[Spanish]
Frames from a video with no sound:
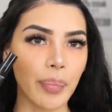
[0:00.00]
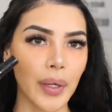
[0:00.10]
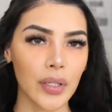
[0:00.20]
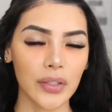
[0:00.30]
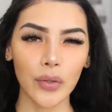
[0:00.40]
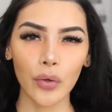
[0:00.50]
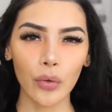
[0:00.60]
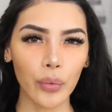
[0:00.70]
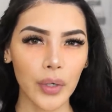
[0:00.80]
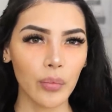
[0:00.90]
pero este no
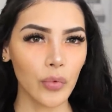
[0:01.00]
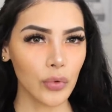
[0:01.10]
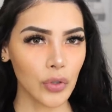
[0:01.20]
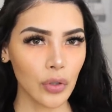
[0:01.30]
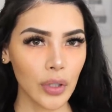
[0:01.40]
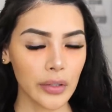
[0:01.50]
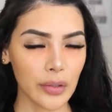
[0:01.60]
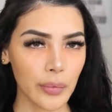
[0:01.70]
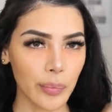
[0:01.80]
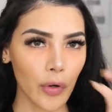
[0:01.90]
cubre mucho, es
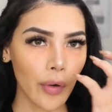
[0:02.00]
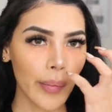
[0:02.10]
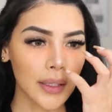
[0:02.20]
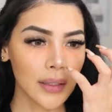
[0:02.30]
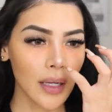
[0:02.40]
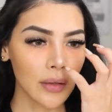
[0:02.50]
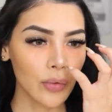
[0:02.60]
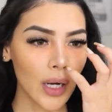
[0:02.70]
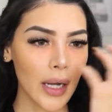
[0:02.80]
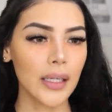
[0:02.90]
como un poco más
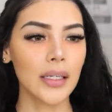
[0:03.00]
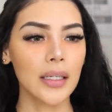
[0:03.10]
natural